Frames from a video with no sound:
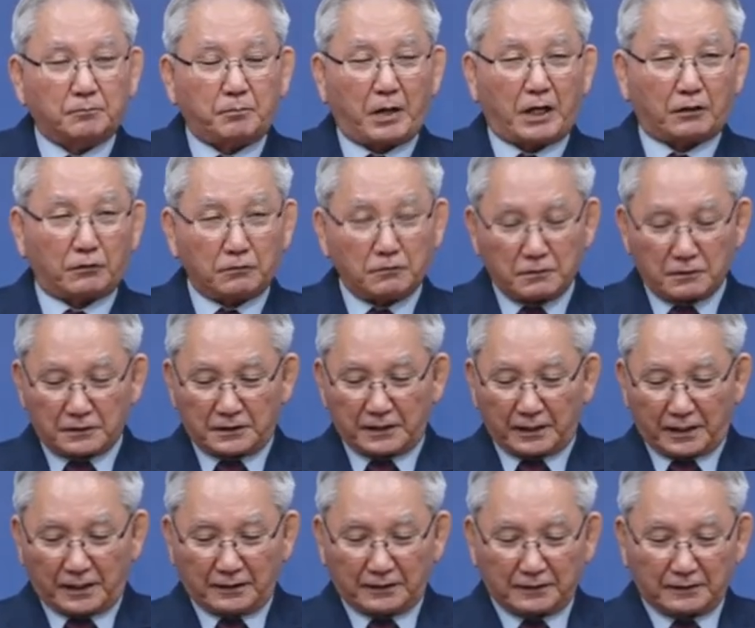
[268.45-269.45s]
바로
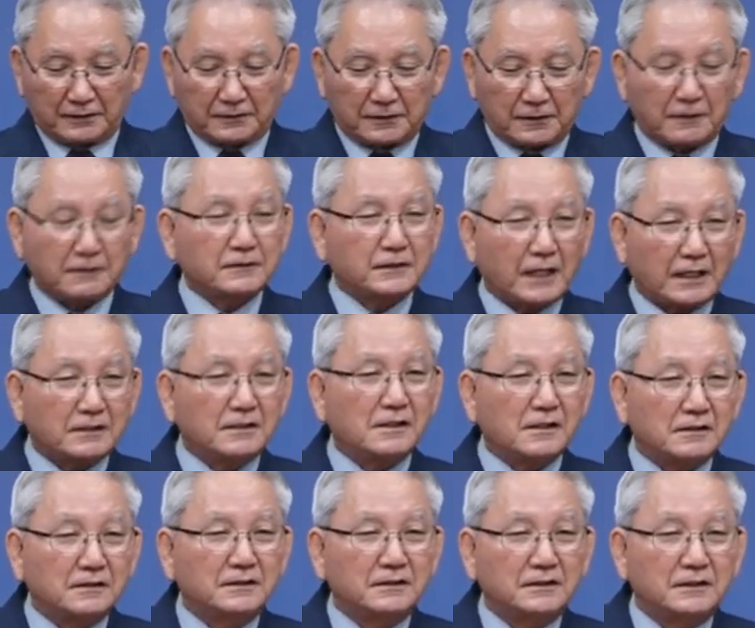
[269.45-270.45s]
그게
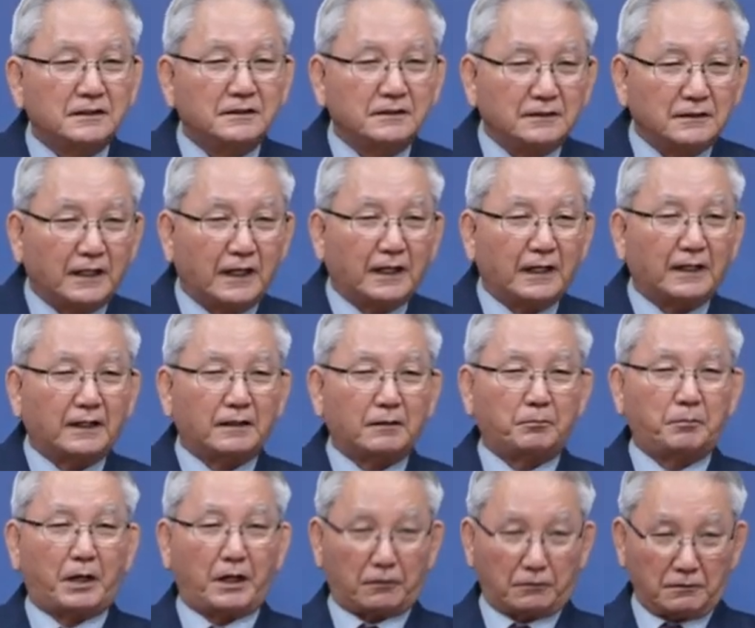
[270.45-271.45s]

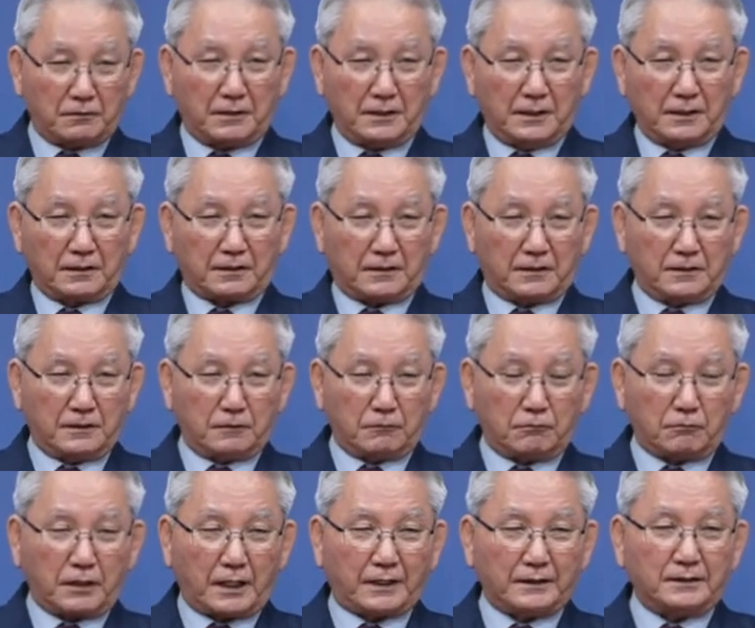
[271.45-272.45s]
성탄일진데 바로
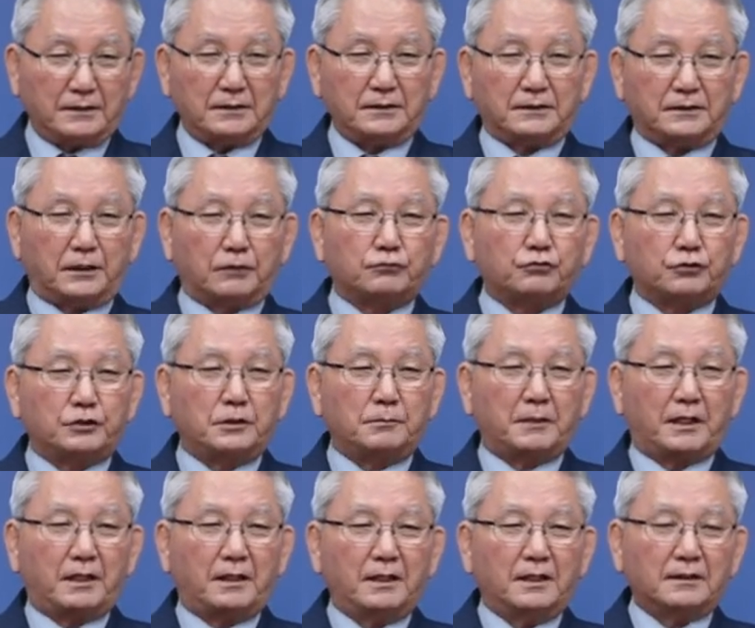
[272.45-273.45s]
거룩한
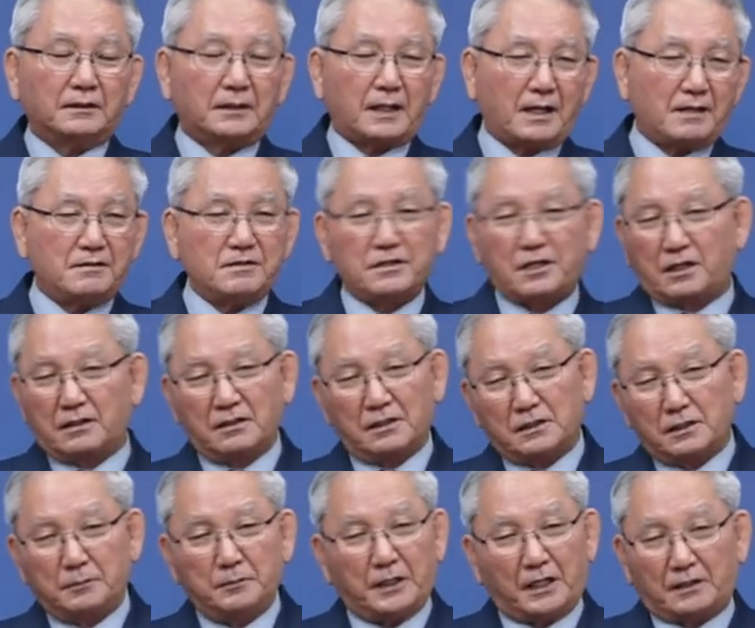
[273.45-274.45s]
예수님의
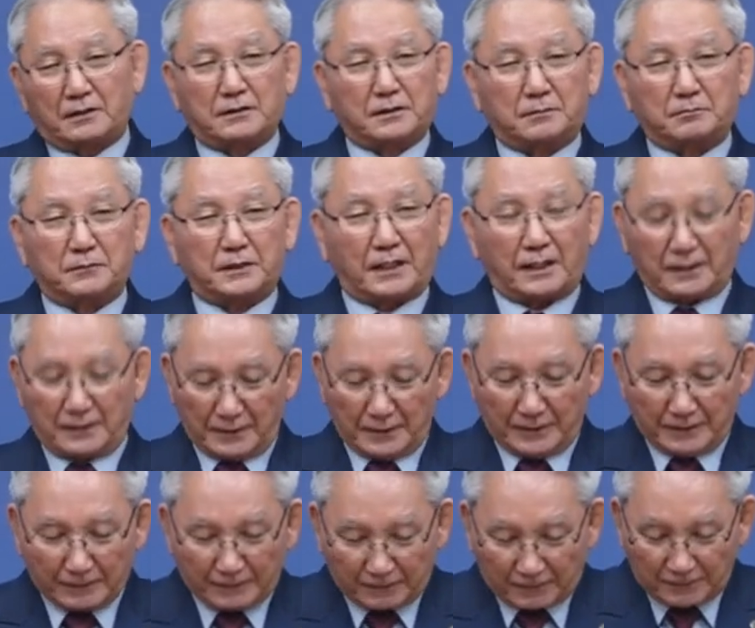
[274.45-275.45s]
탄생을 의미하는 겁니다.
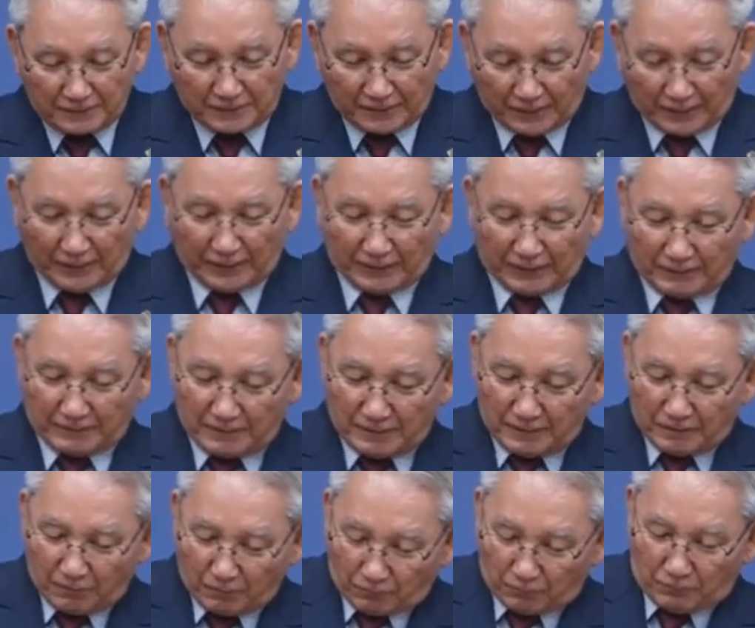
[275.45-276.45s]
그런데
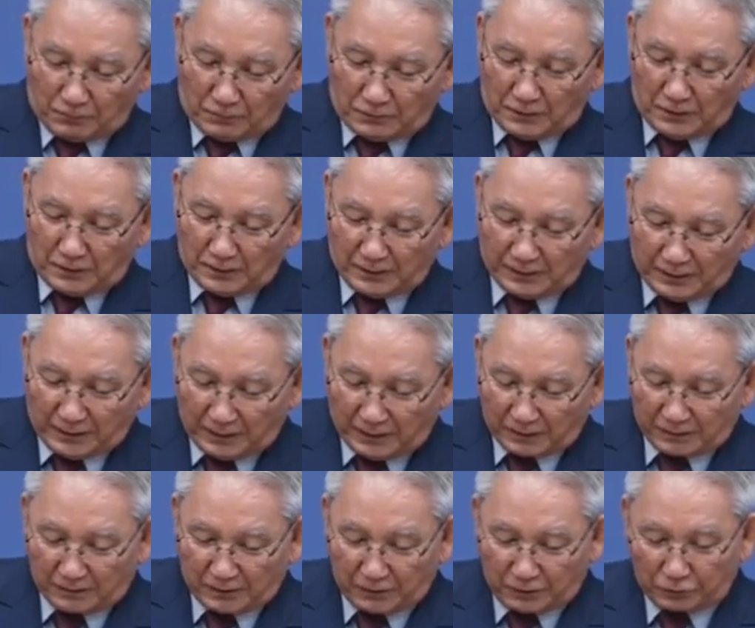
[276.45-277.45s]
오늘
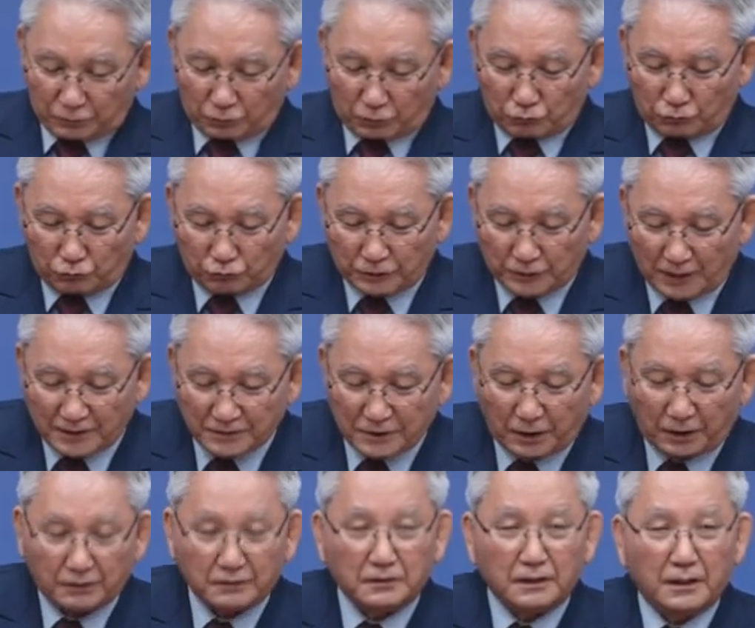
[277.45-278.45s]
이 그리스도 주
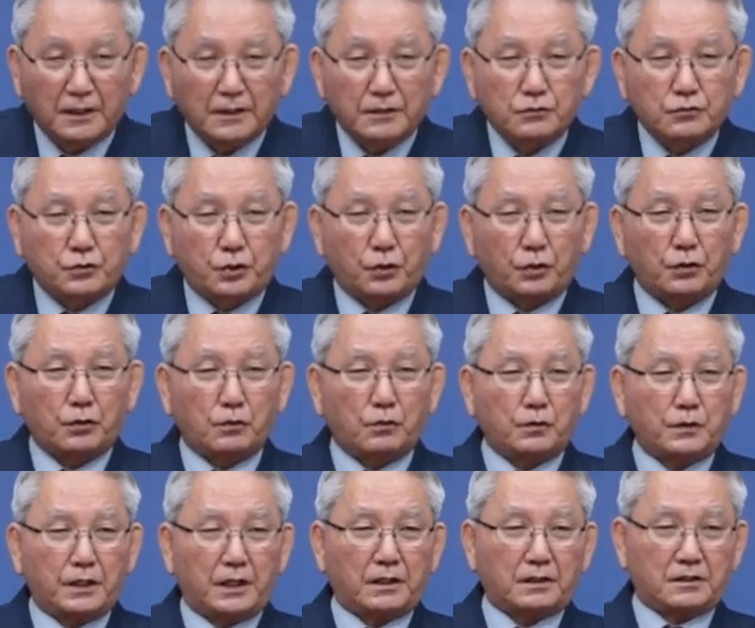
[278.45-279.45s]
탄생은
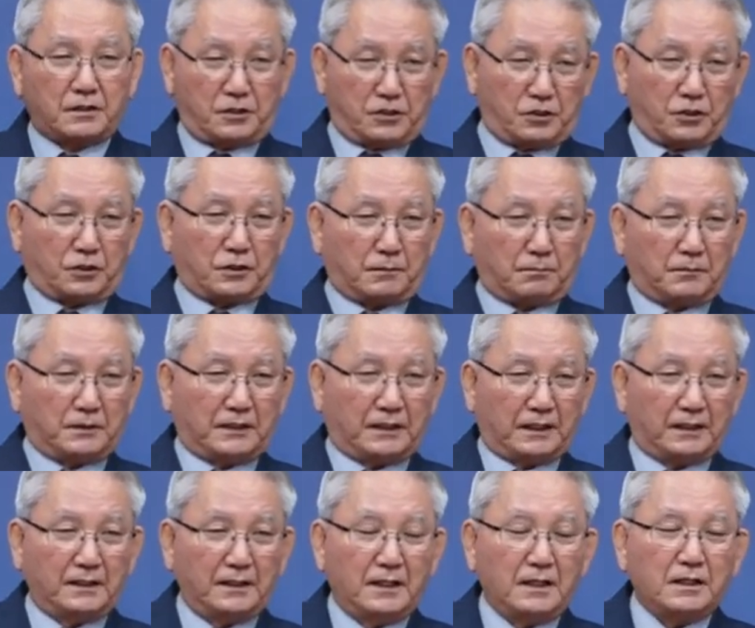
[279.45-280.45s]
최고의
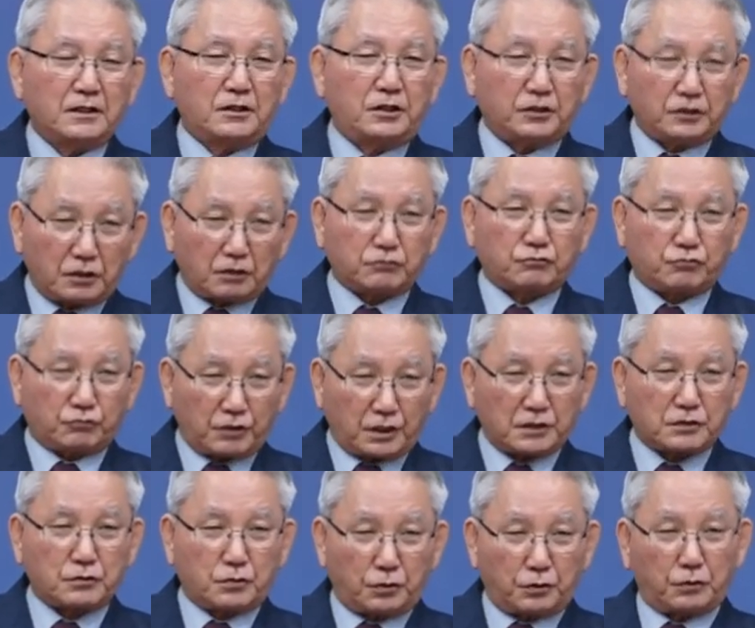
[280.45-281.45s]
기적입니다. 기적
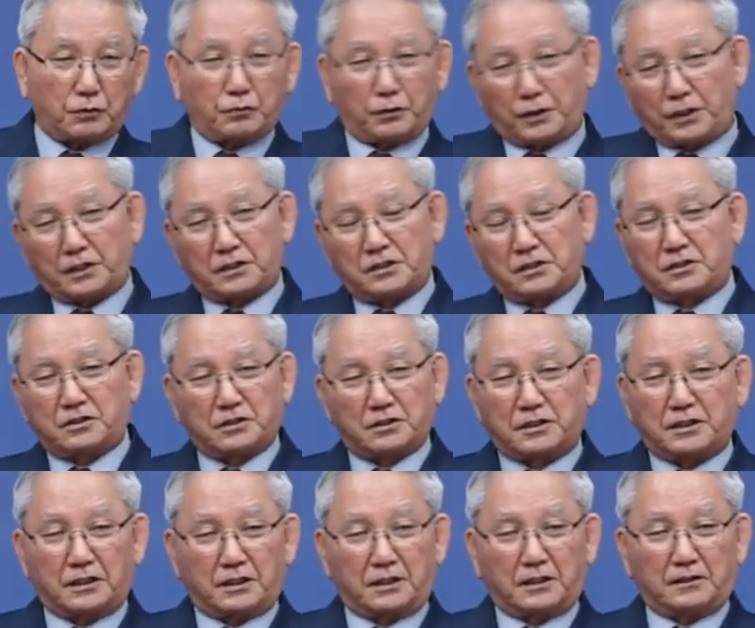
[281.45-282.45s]
중에 최고의
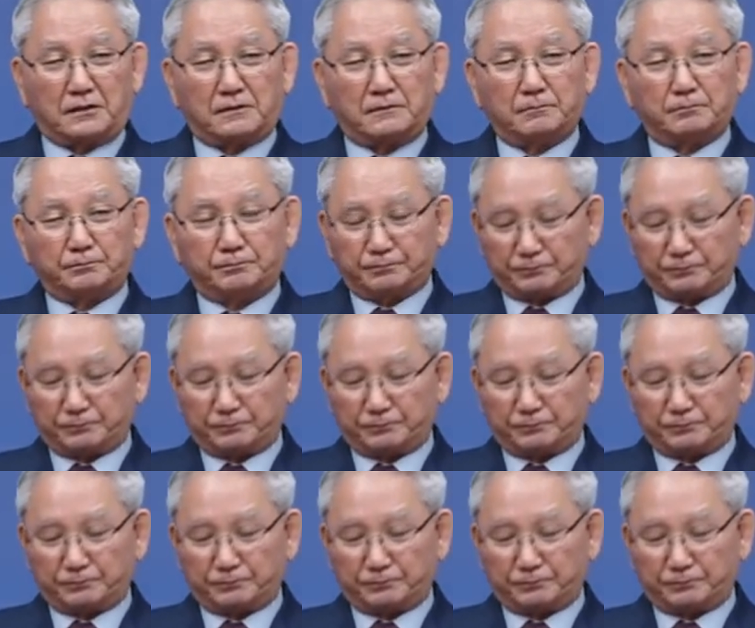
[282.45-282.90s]
기적이에요.